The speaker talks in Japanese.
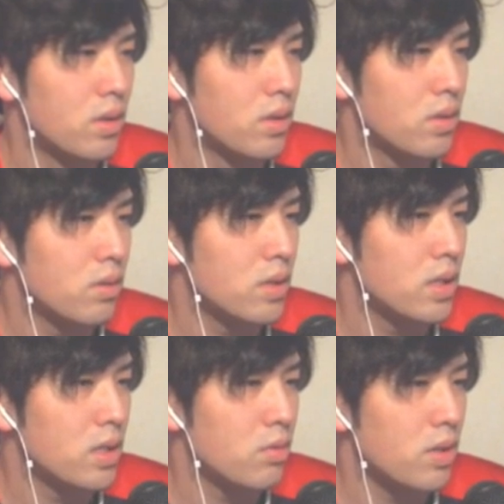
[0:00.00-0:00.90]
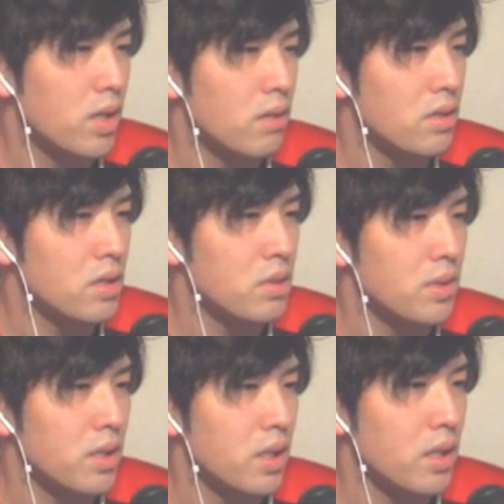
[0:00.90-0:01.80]
すぐり選手もランクインしま
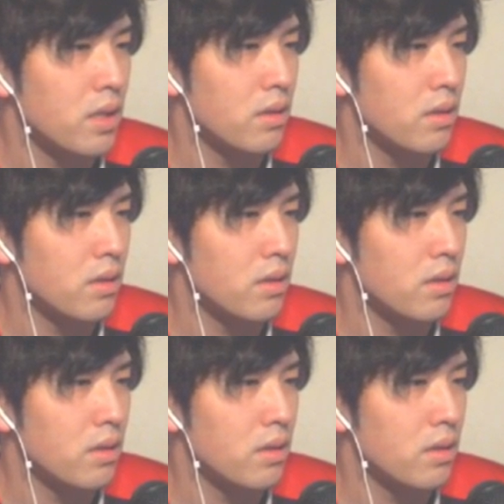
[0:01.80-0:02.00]
したね。